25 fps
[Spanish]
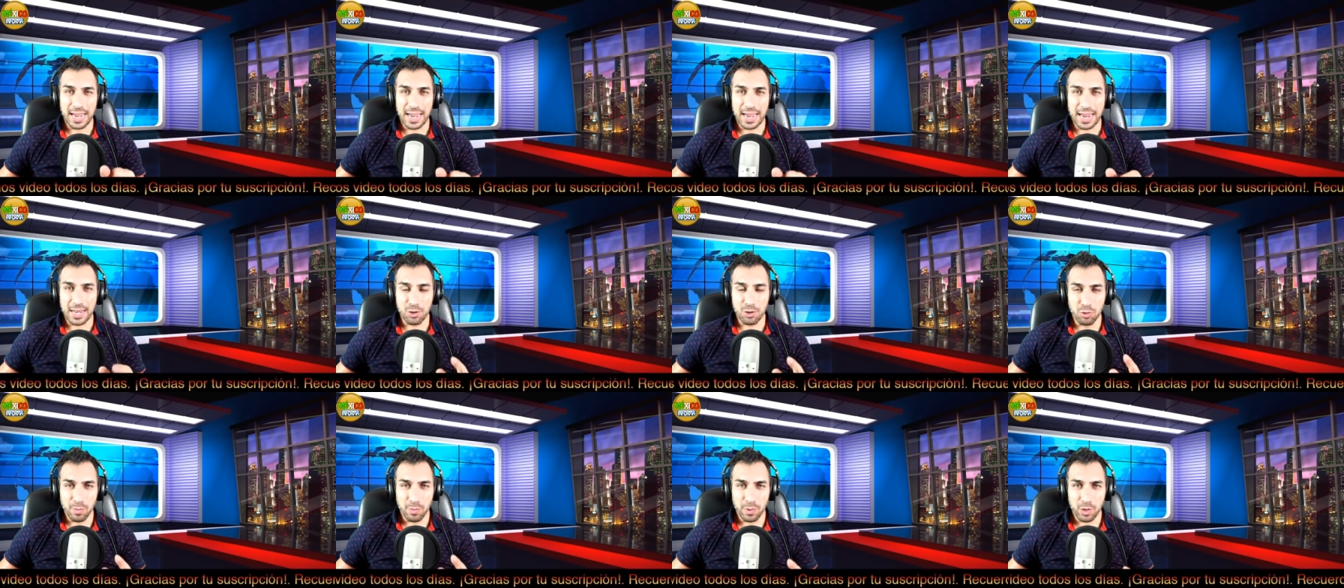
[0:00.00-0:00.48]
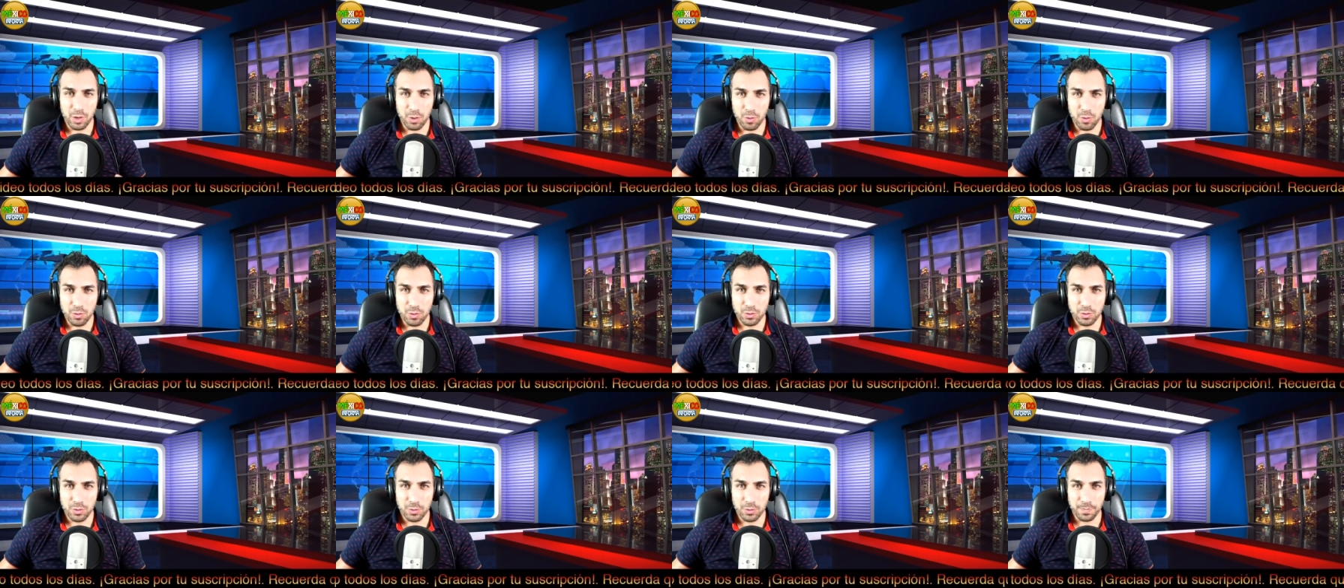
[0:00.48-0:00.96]
el número
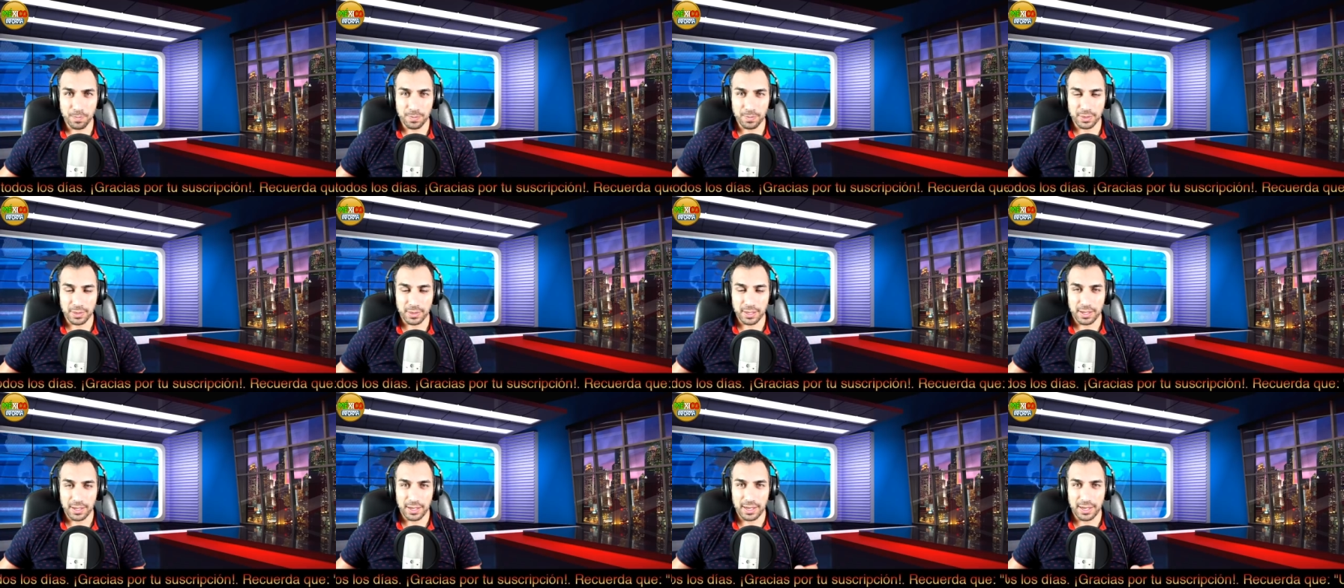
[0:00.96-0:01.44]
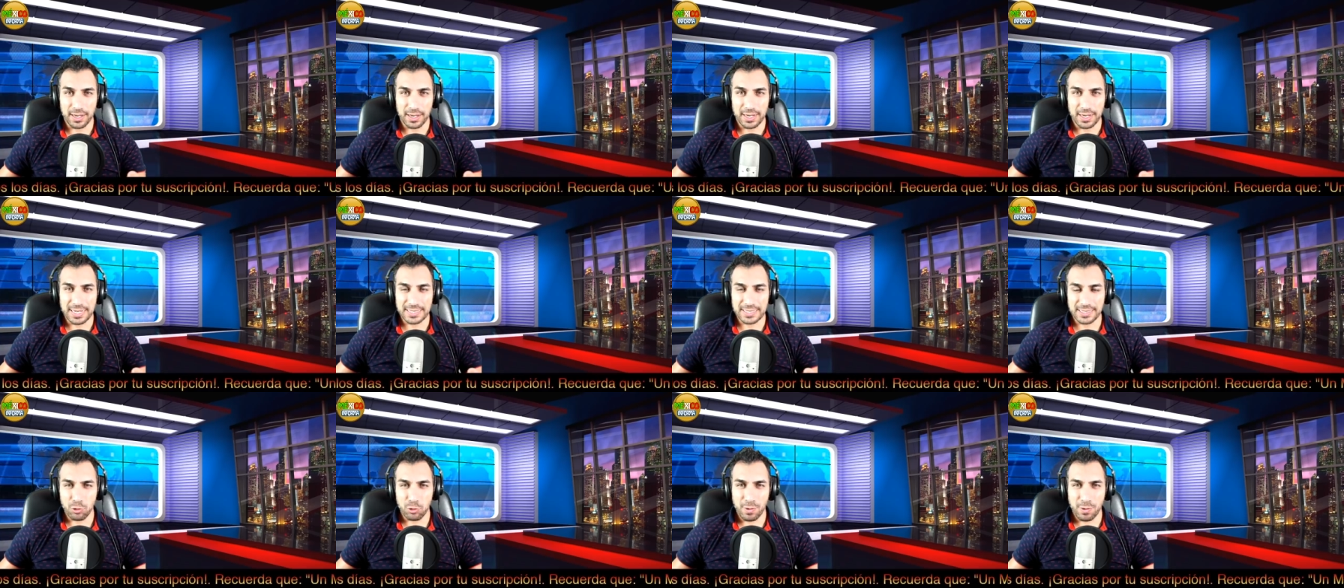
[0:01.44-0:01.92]
uno en
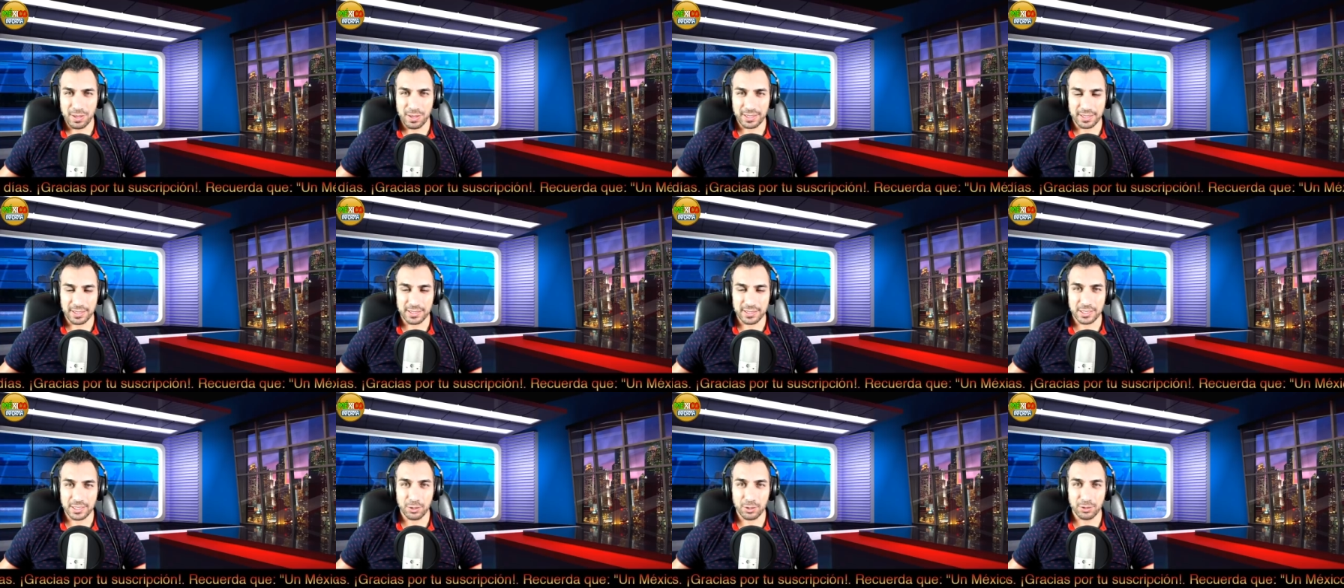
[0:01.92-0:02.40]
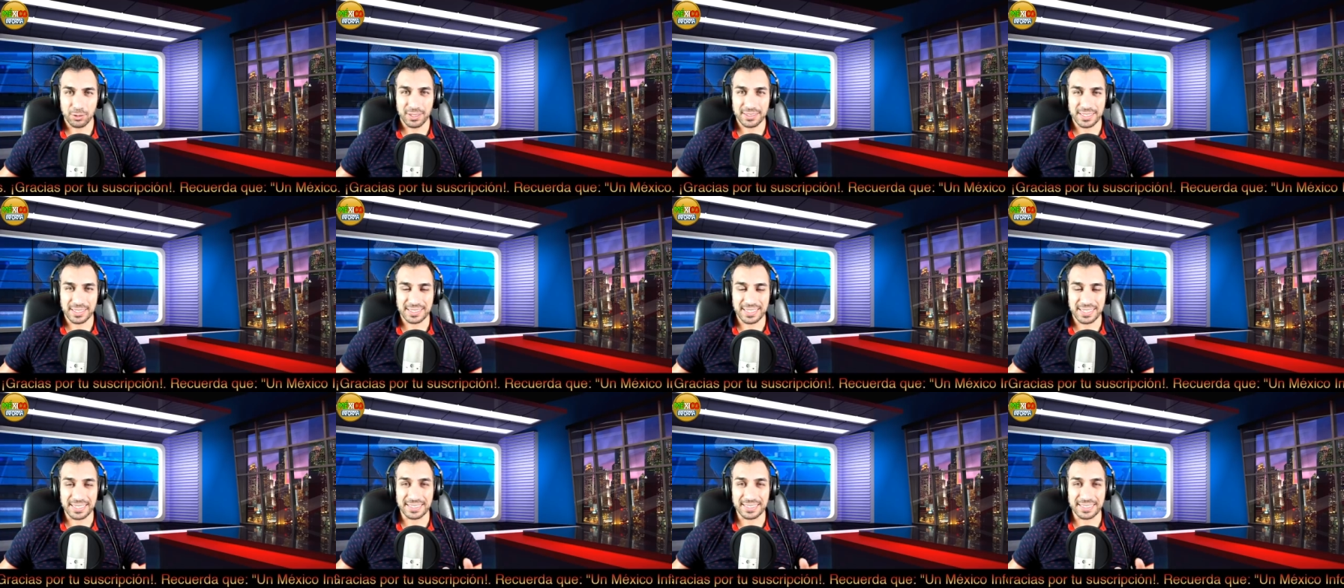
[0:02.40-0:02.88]
esta nueva adquisición de
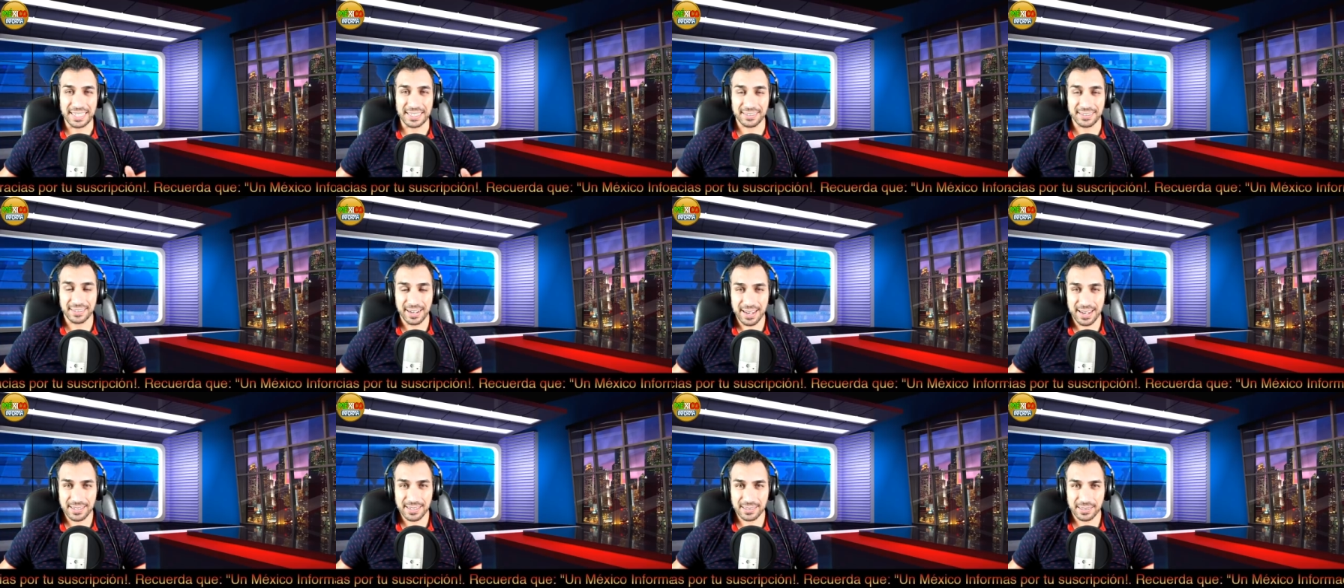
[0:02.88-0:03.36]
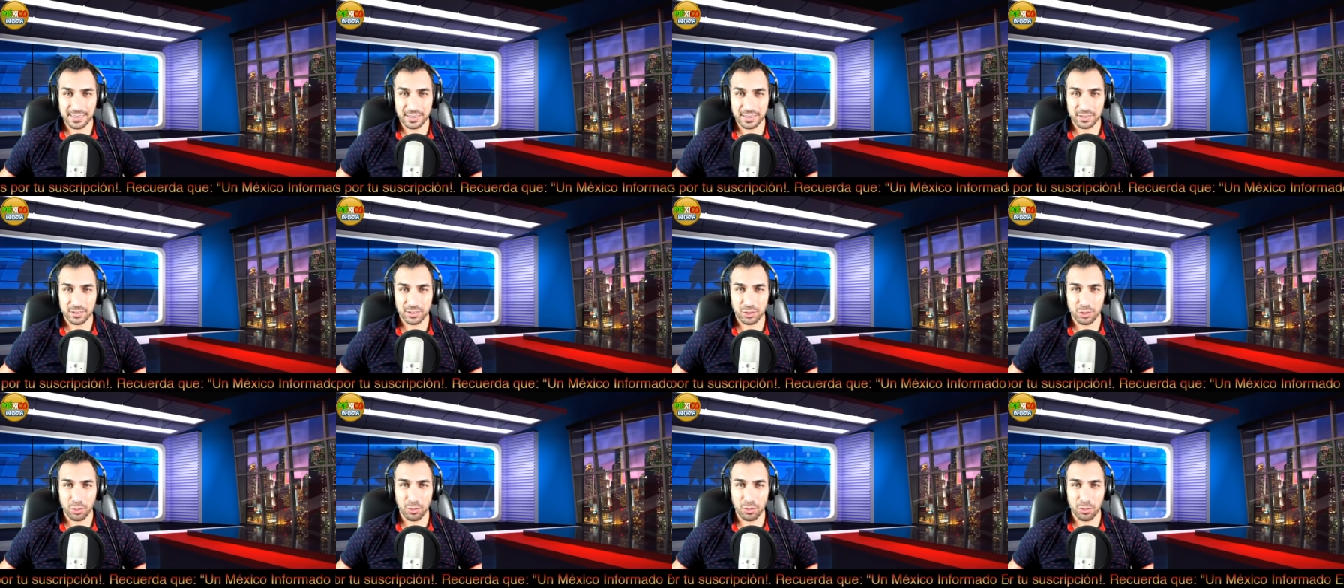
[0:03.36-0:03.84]
63
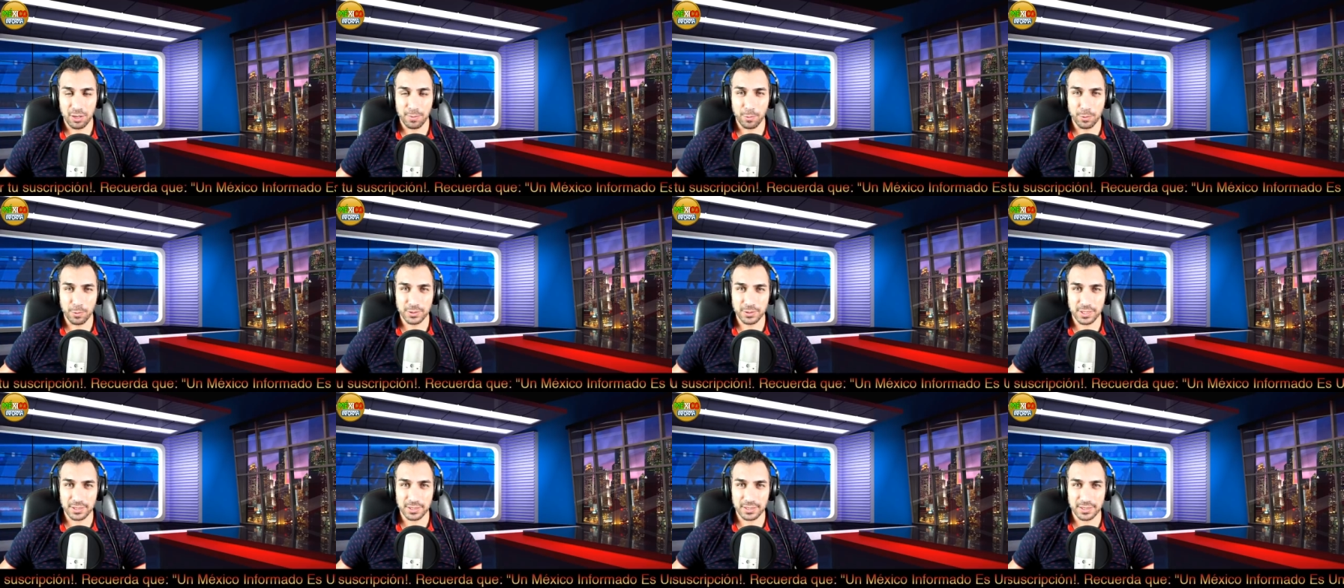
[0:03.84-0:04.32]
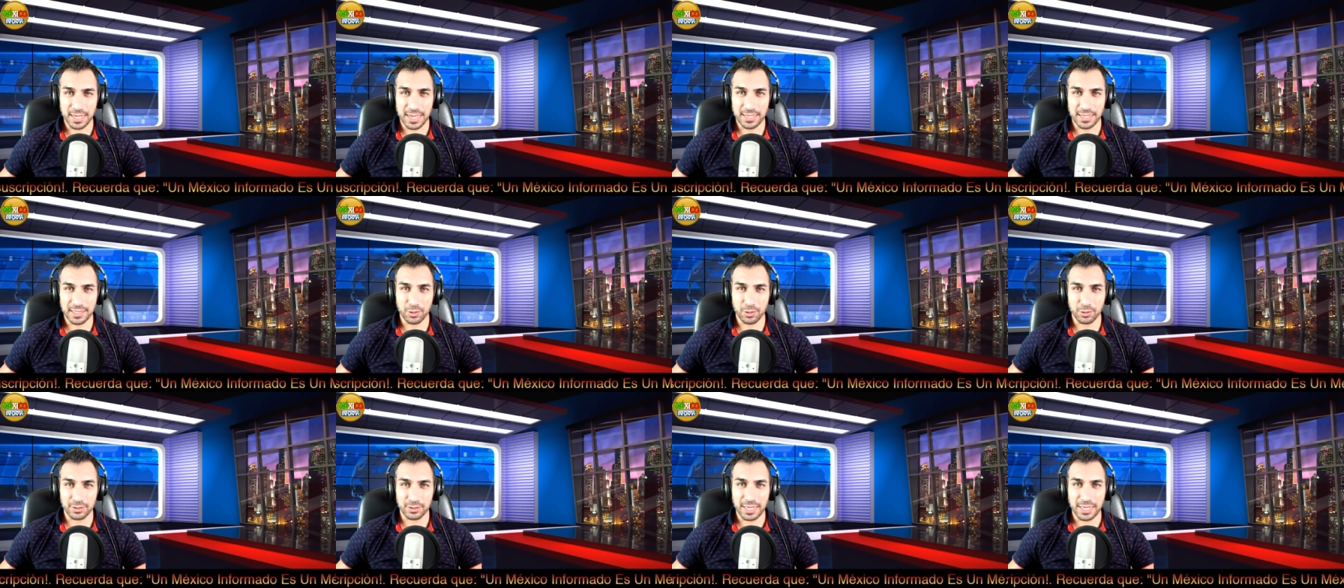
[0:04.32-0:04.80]
trolebuses
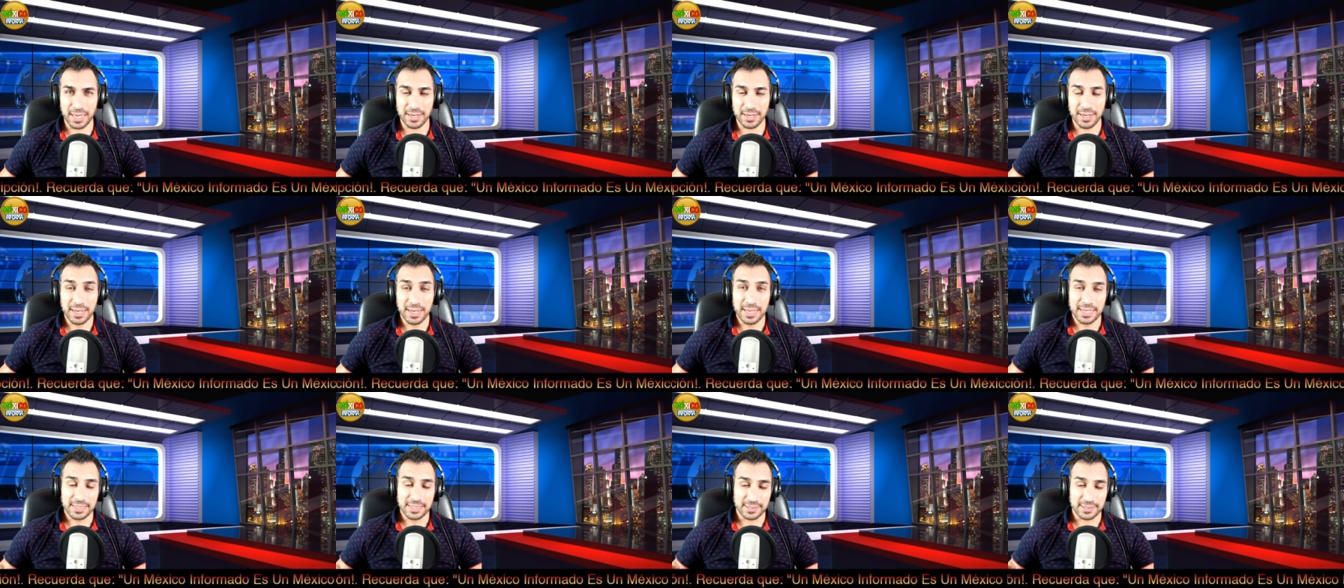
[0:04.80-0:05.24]
en total.